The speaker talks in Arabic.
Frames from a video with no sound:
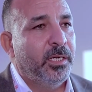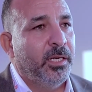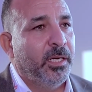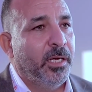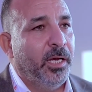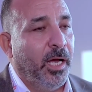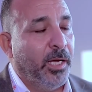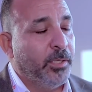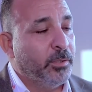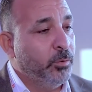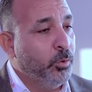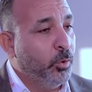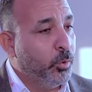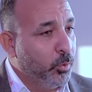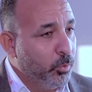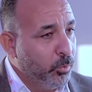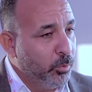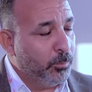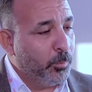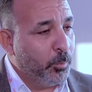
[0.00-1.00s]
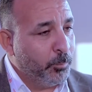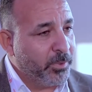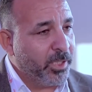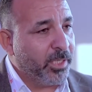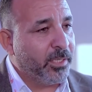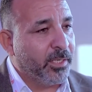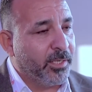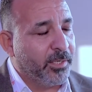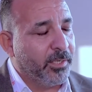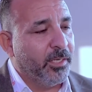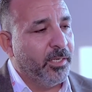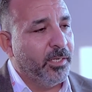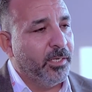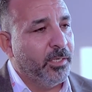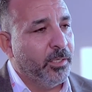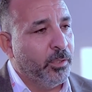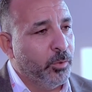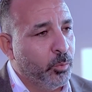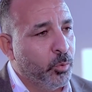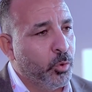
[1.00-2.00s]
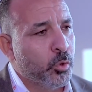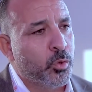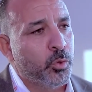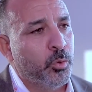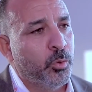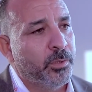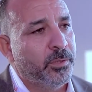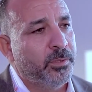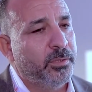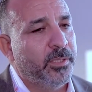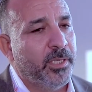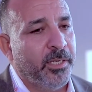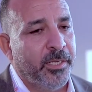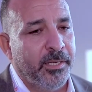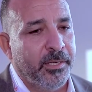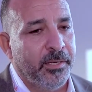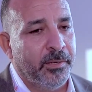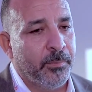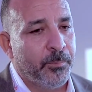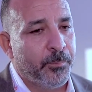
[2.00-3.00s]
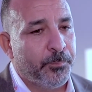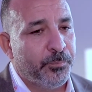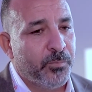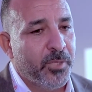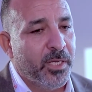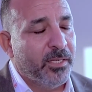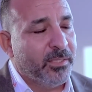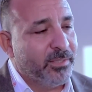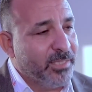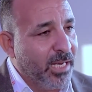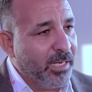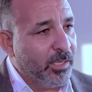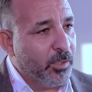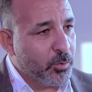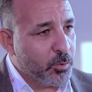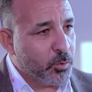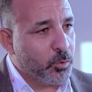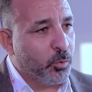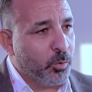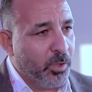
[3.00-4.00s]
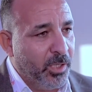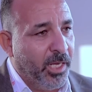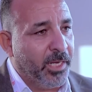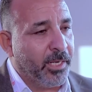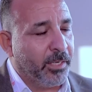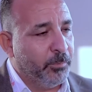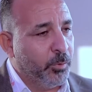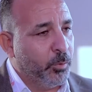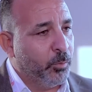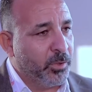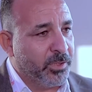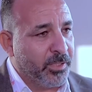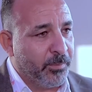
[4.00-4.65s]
عن حلول مبتكرة لوجود داخل السوق العربي